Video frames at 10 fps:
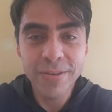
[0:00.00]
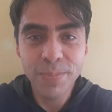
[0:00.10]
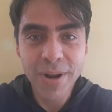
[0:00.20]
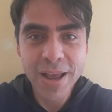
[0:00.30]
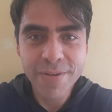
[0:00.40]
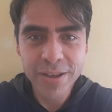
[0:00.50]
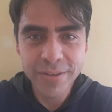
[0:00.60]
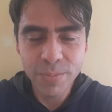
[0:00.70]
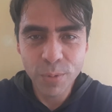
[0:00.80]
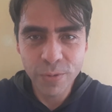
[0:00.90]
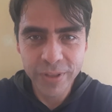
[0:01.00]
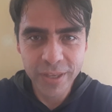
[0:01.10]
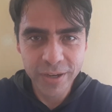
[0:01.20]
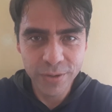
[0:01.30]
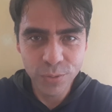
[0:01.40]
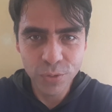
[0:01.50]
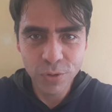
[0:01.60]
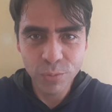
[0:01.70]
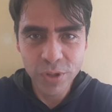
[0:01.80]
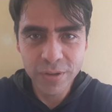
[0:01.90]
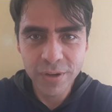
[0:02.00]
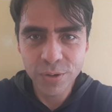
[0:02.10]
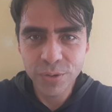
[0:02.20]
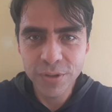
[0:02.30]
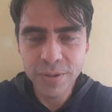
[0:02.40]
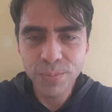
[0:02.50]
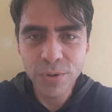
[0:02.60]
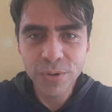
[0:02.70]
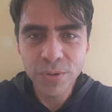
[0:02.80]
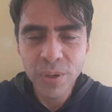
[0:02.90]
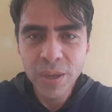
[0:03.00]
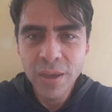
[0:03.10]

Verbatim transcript: y palabras del profeta Jesús, como dicen los discípulos,